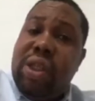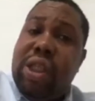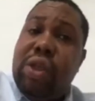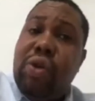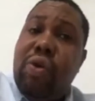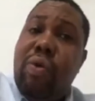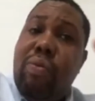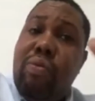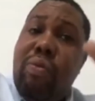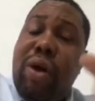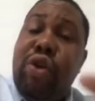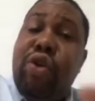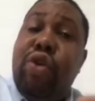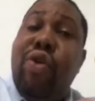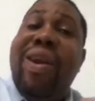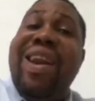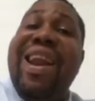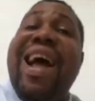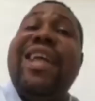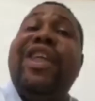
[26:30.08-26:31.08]
c'est le mois de
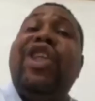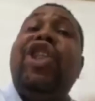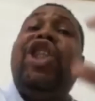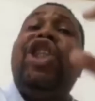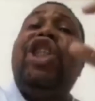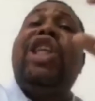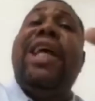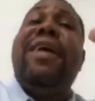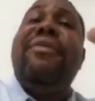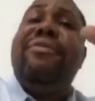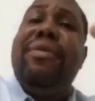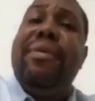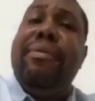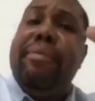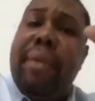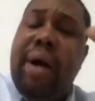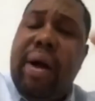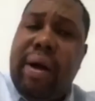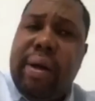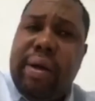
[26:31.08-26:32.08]

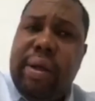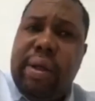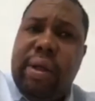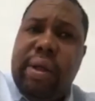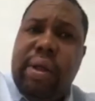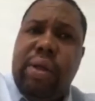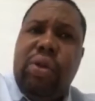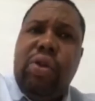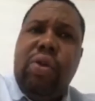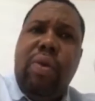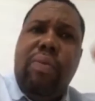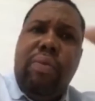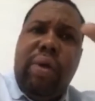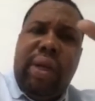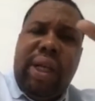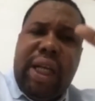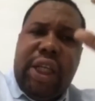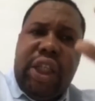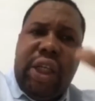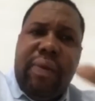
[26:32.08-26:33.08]
l'achèvement. C'est le mois
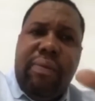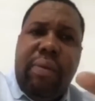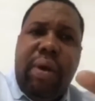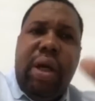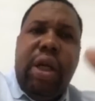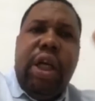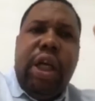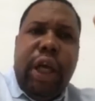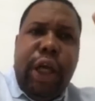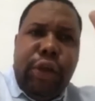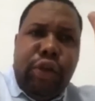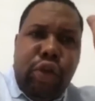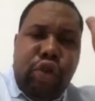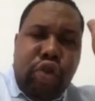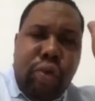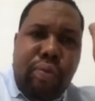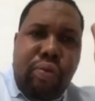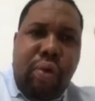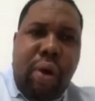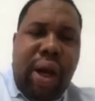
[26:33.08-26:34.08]
de l'achèvement. Et c'est ce
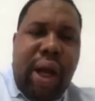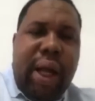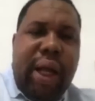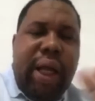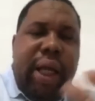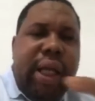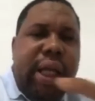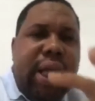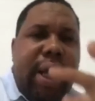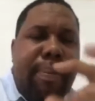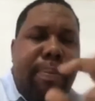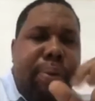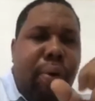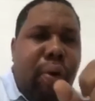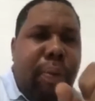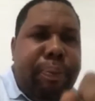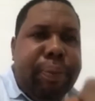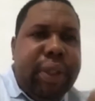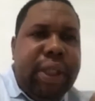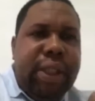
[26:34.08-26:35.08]
mois-là qui est
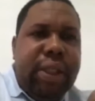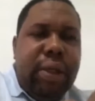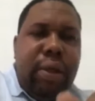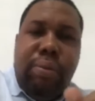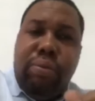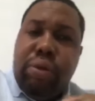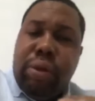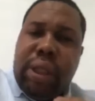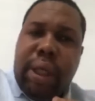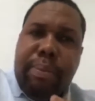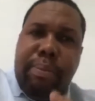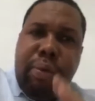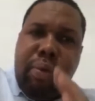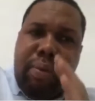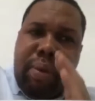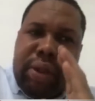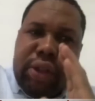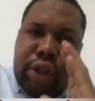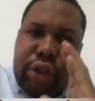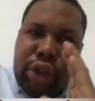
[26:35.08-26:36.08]
propice pour des
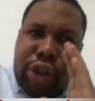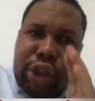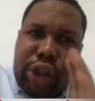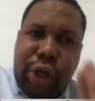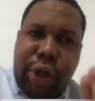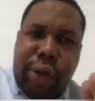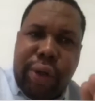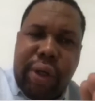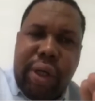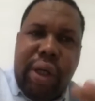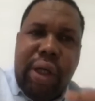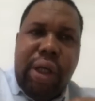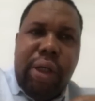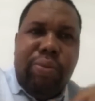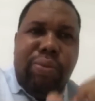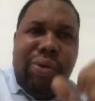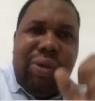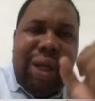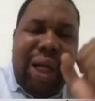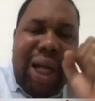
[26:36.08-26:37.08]
moments de jeûne,
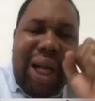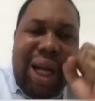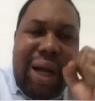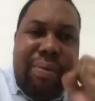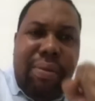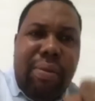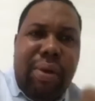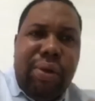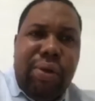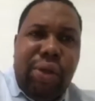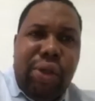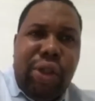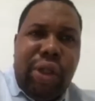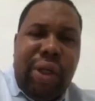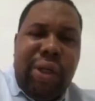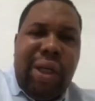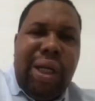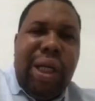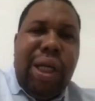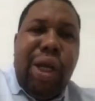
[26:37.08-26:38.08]
pour des grands moments de
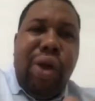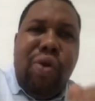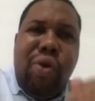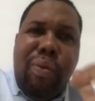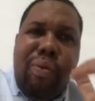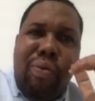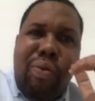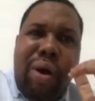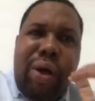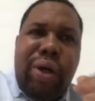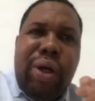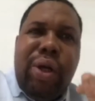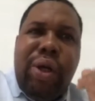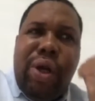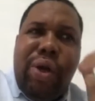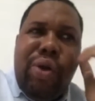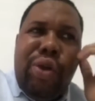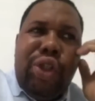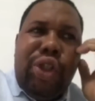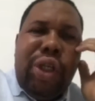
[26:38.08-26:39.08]
jeûne. Et le, mois, et
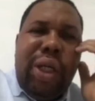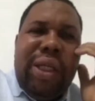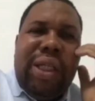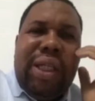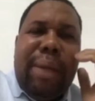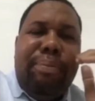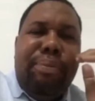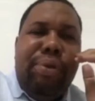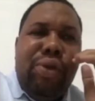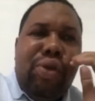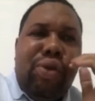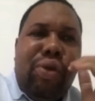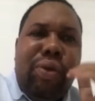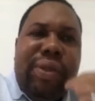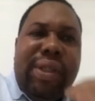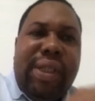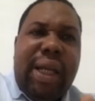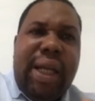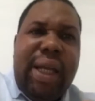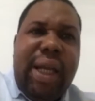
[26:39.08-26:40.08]
le jeûne qui est plus
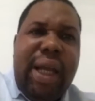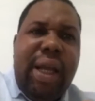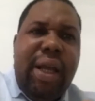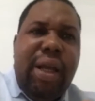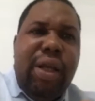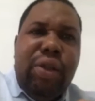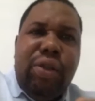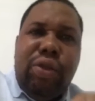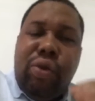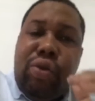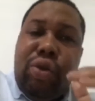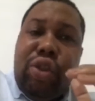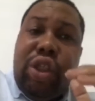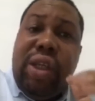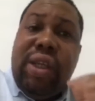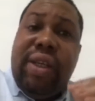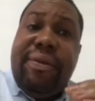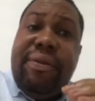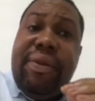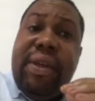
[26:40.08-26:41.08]
conseillé, c'est le
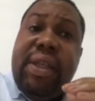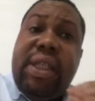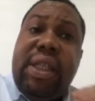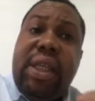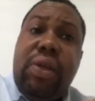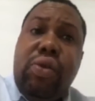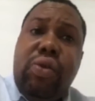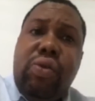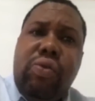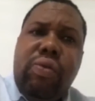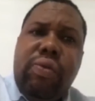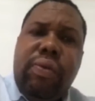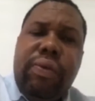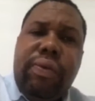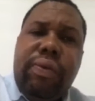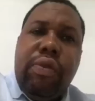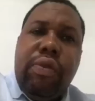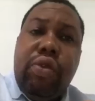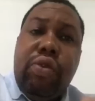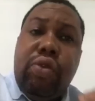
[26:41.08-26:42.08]
jeûne des 21 jours.
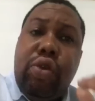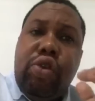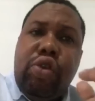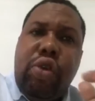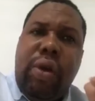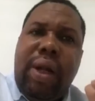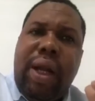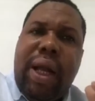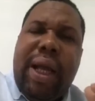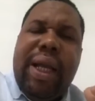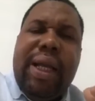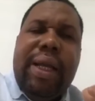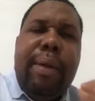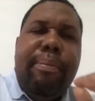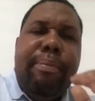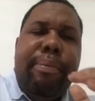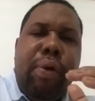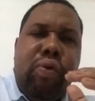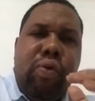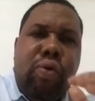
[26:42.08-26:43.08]
Ce jeûne-là, il
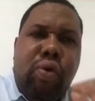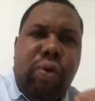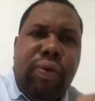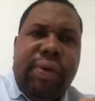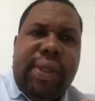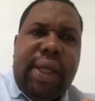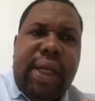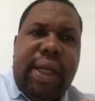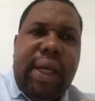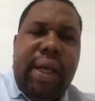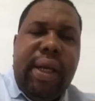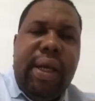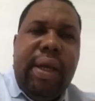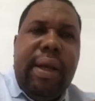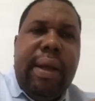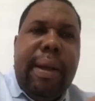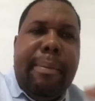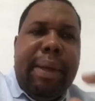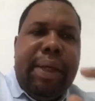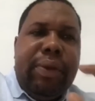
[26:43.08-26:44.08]
est beaucoup conseillé.
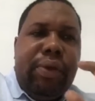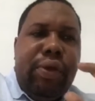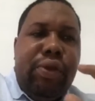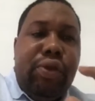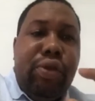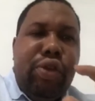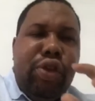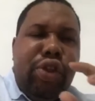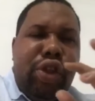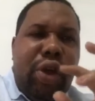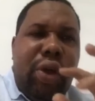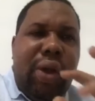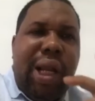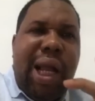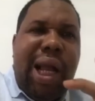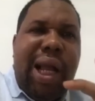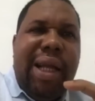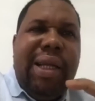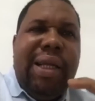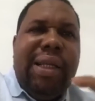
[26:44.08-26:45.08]
Parce que ce
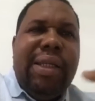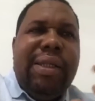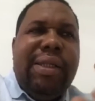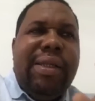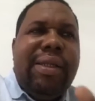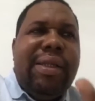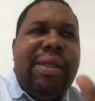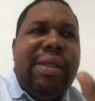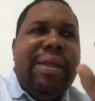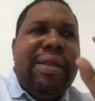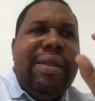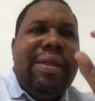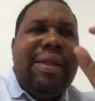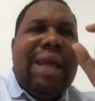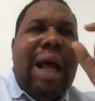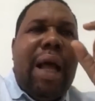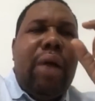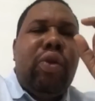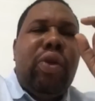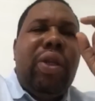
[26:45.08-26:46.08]
jeune-là,
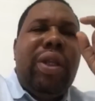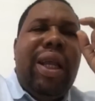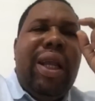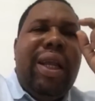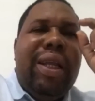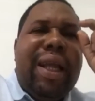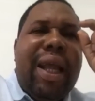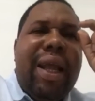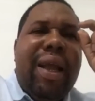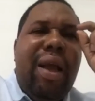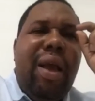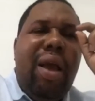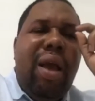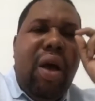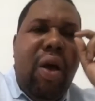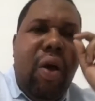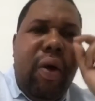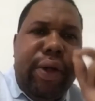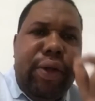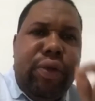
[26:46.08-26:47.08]
ça a des
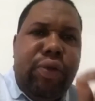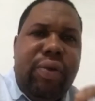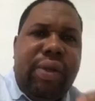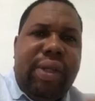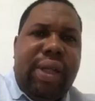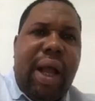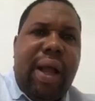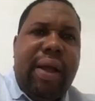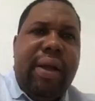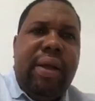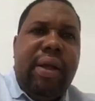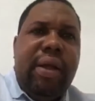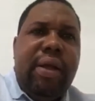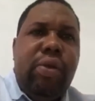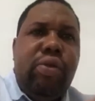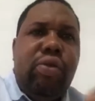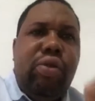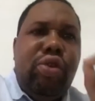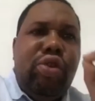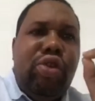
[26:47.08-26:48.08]
grands résultats.
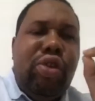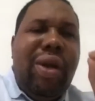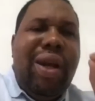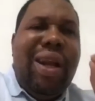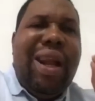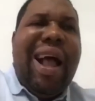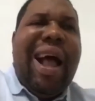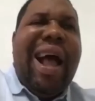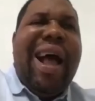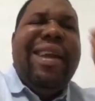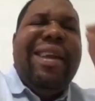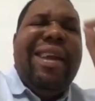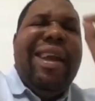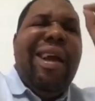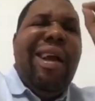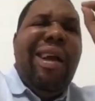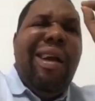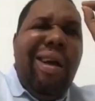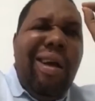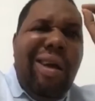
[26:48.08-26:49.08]
Ce jeune-là a des
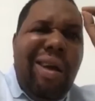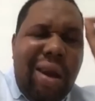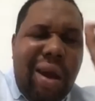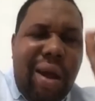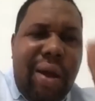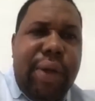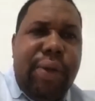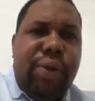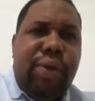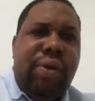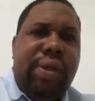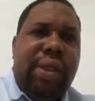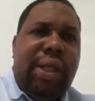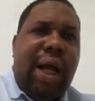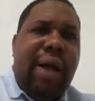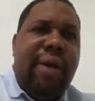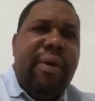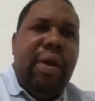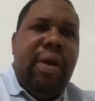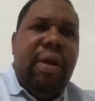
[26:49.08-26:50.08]
grands
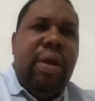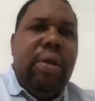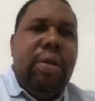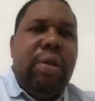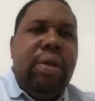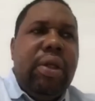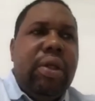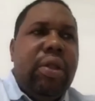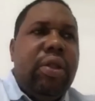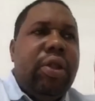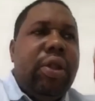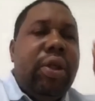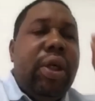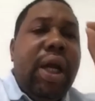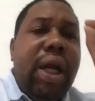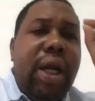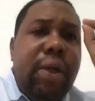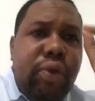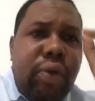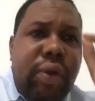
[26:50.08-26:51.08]
résultats. Ce
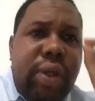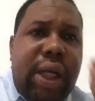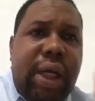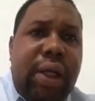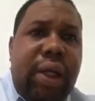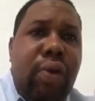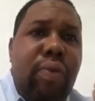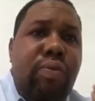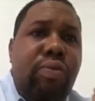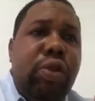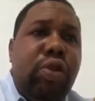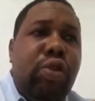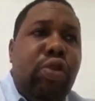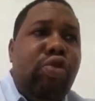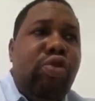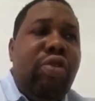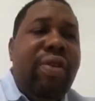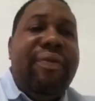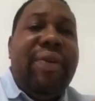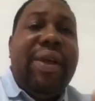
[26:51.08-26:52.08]
grand résultat, malheureusement, ce que
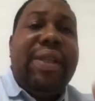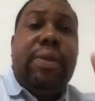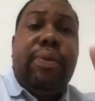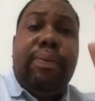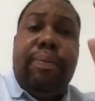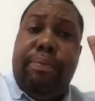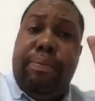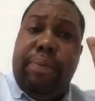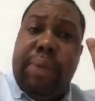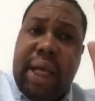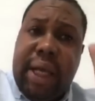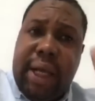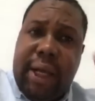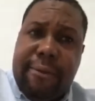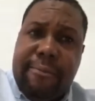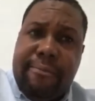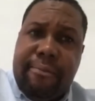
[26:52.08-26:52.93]
tu le fasses bien.